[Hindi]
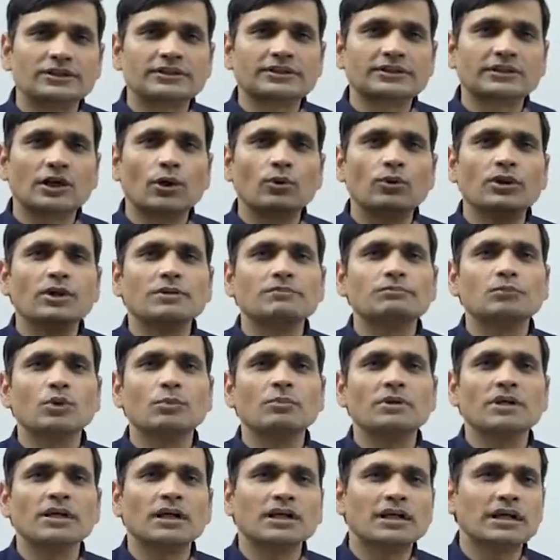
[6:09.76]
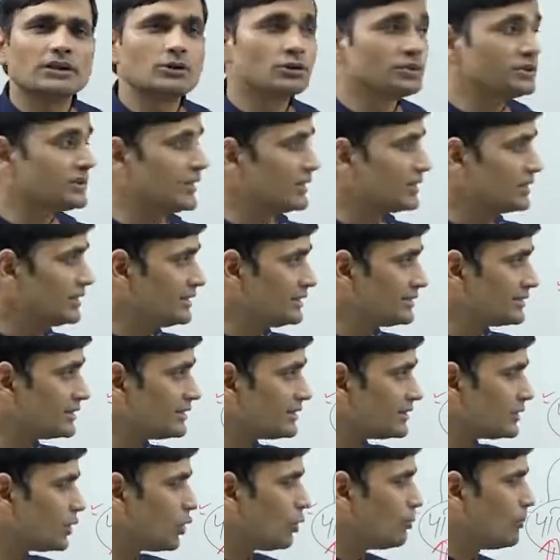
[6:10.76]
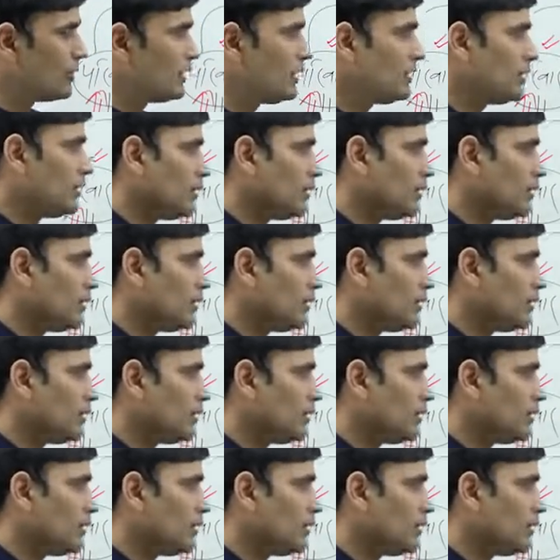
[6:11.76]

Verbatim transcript: संस्थाओं की भूमिका क्या तो शैक्षणिक संस्थाओं में